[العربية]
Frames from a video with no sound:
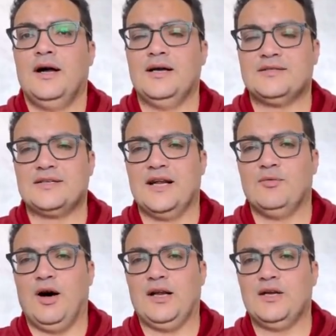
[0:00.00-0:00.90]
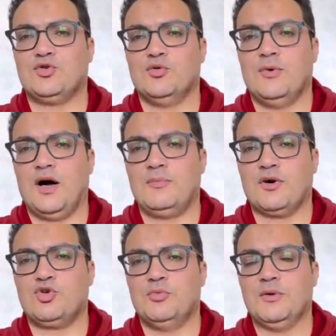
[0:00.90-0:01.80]
السلام عليكم
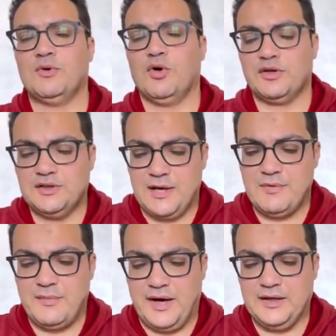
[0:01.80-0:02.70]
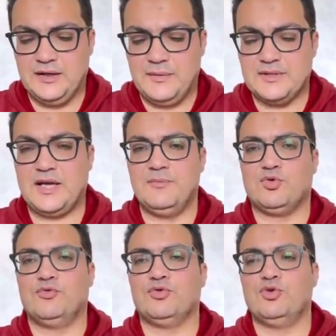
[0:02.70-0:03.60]
اخباركم ايه منورين دايما معايا هنا بسعد
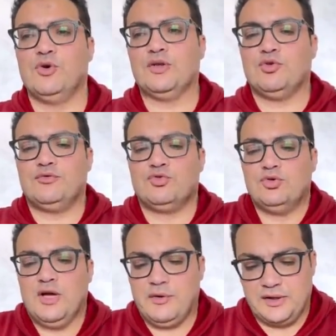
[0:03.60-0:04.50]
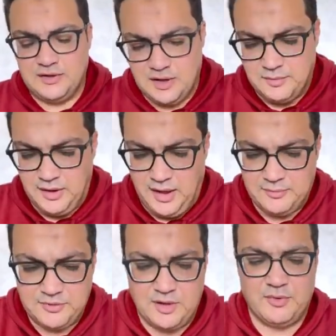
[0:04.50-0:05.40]
بيكم في كل وقت وفي كل اوان يا
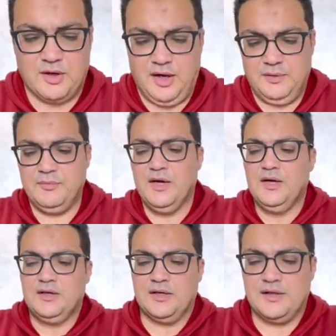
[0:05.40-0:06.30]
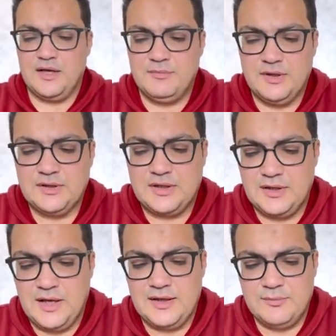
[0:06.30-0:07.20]
مرحب يا مرحب يا دايما
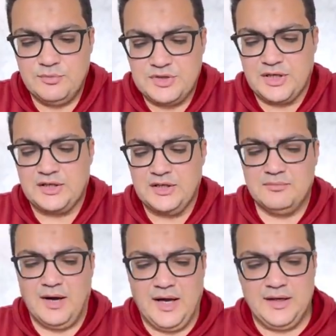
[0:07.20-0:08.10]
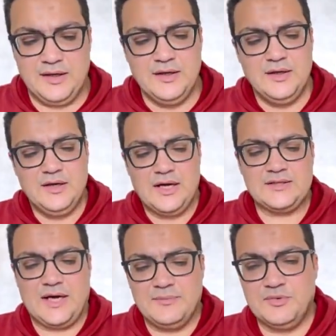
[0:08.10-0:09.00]
كده مشاركين معايا
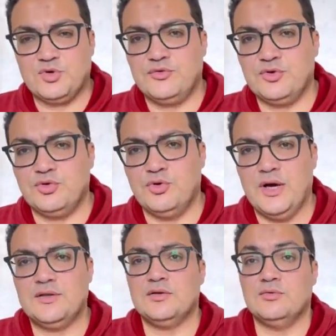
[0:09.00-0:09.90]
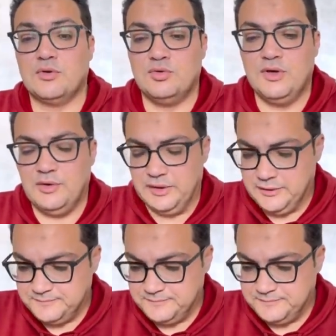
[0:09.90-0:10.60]
اسعد بيكم في كل وقت وكل اوان